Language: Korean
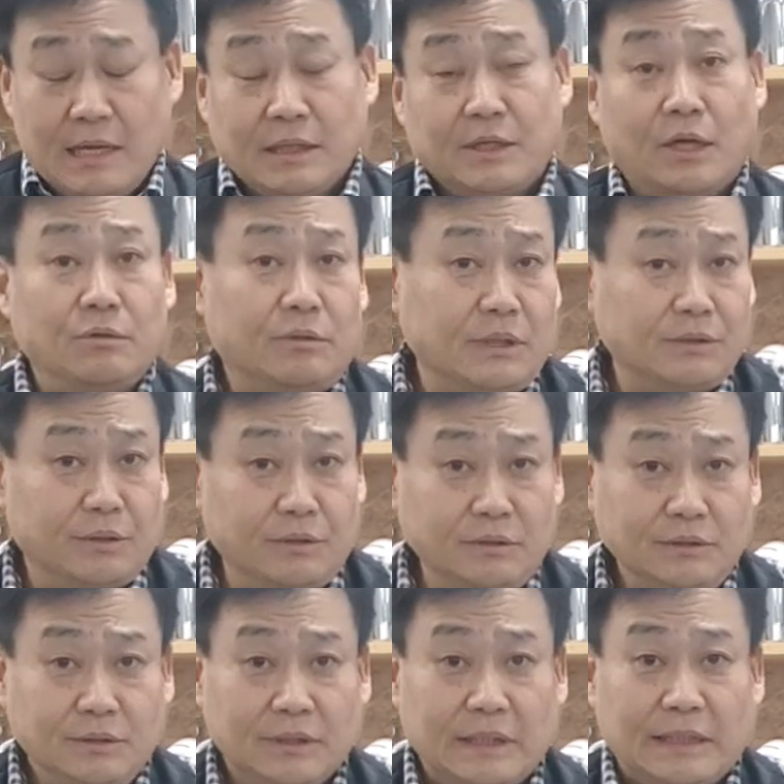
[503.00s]

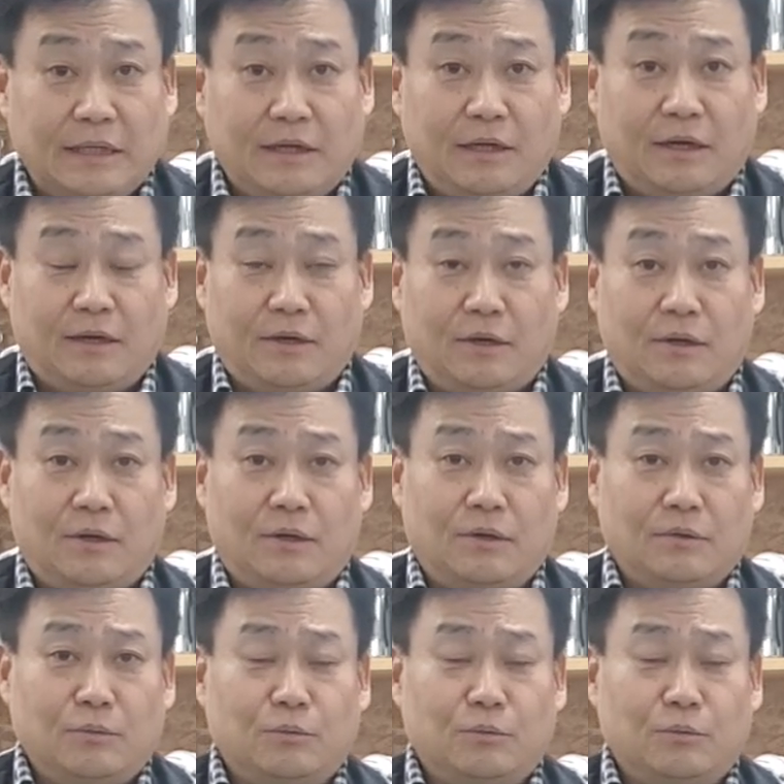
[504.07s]
결과적으로는 어,